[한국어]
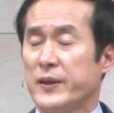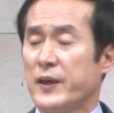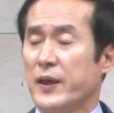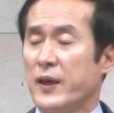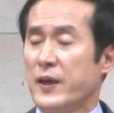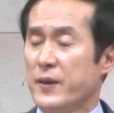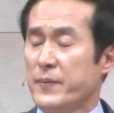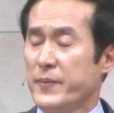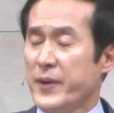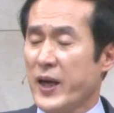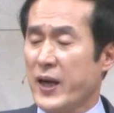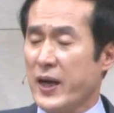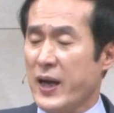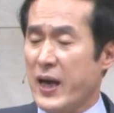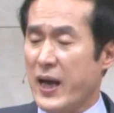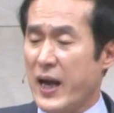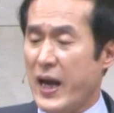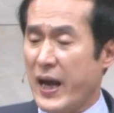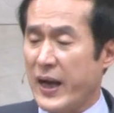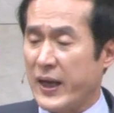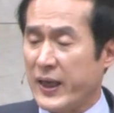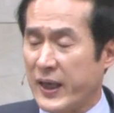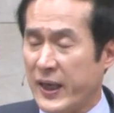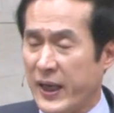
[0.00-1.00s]

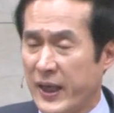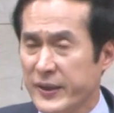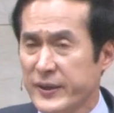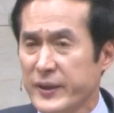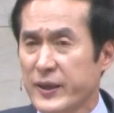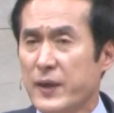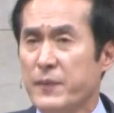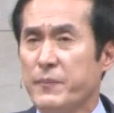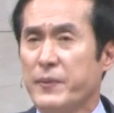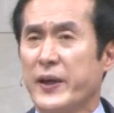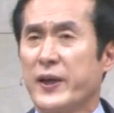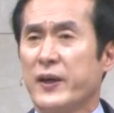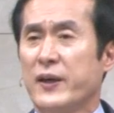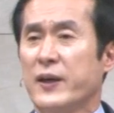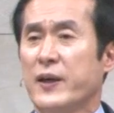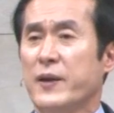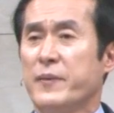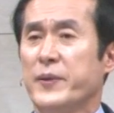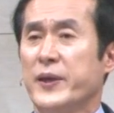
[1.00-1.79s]
열매가 악한 열매를